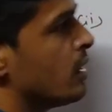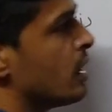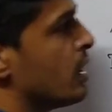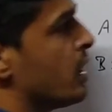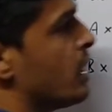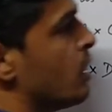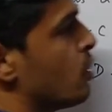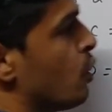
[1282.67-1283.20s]
ये
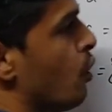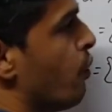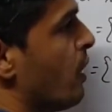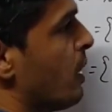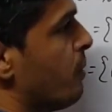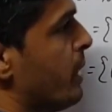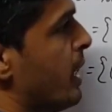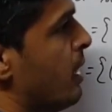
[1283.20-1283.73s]
देखिए टू
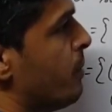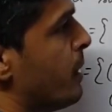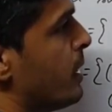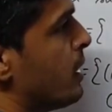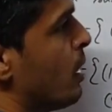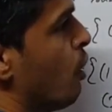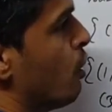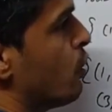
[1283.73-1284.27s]
फाइव भी
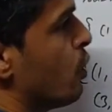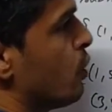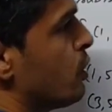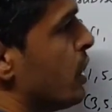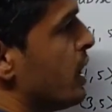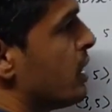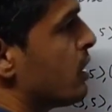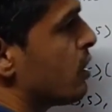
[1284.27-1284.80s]
एलिमेंट है और टू
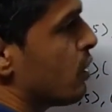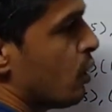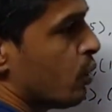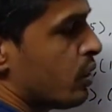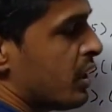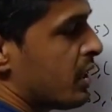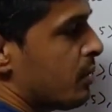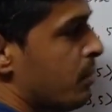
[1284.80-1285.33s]
सिक्स टू
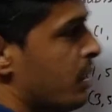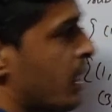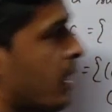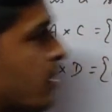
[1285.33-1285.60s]
सिक्स भी